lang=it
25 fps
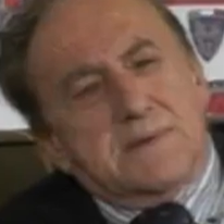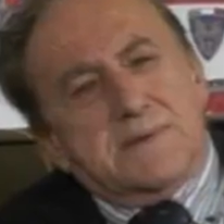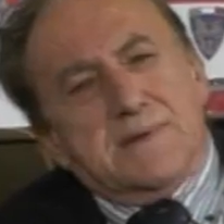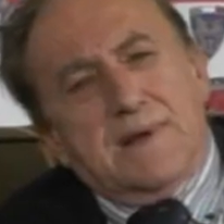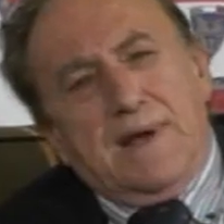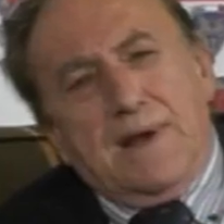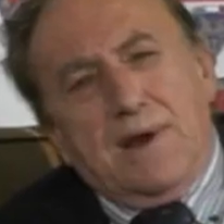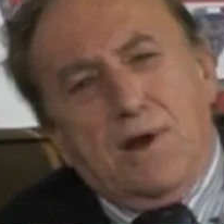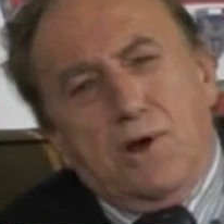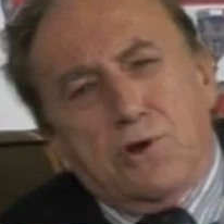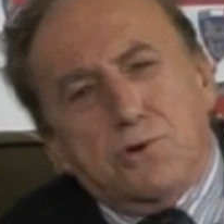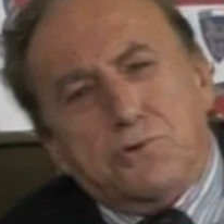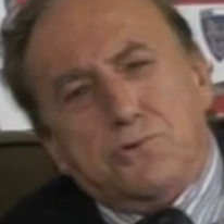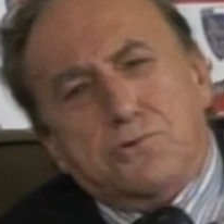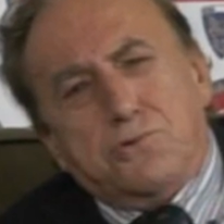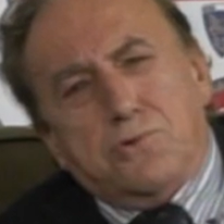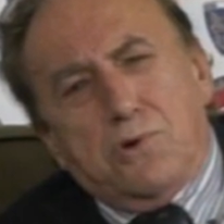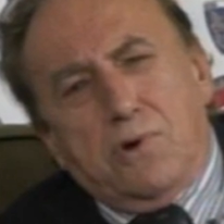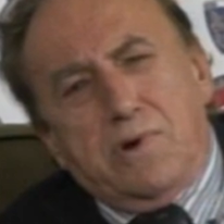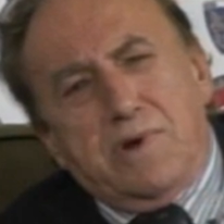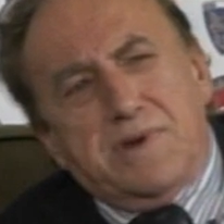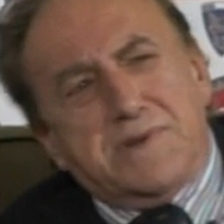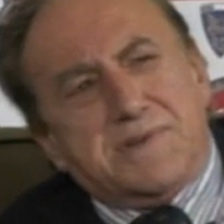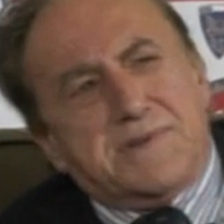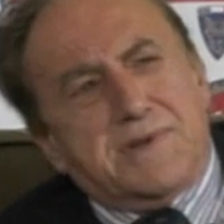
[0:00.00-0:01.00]

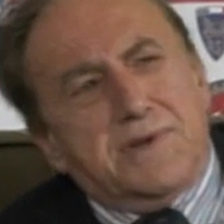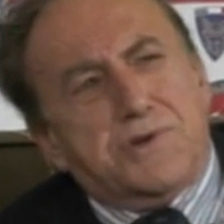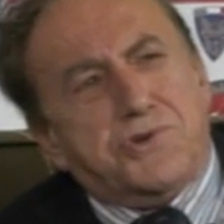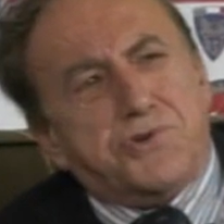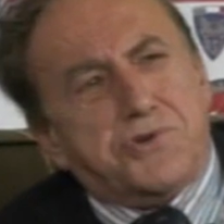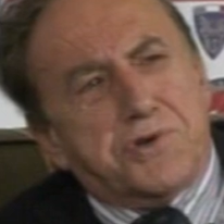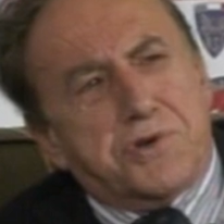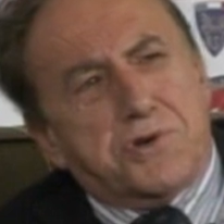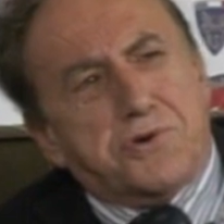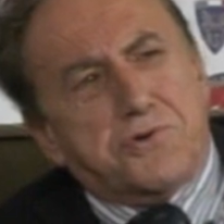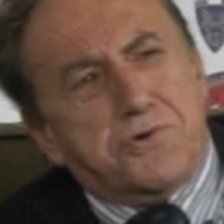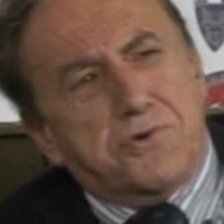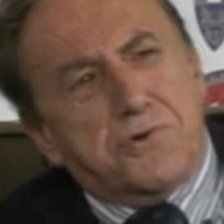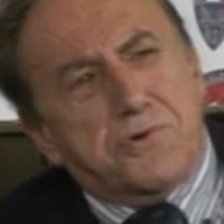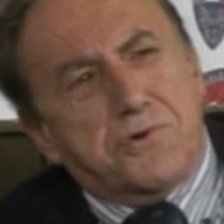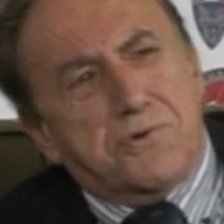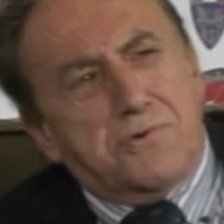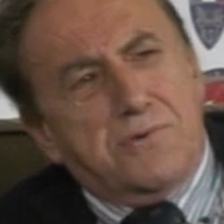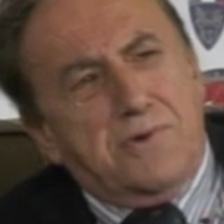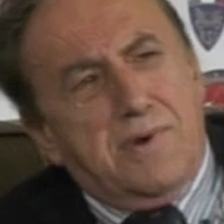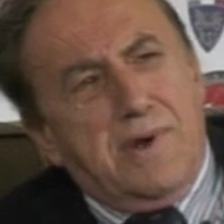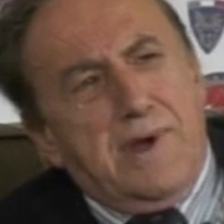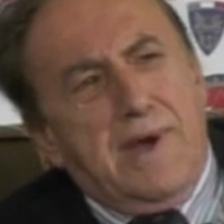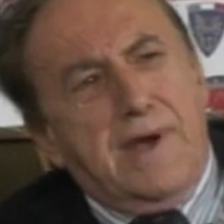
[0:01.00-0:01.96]
Salotto SCQ,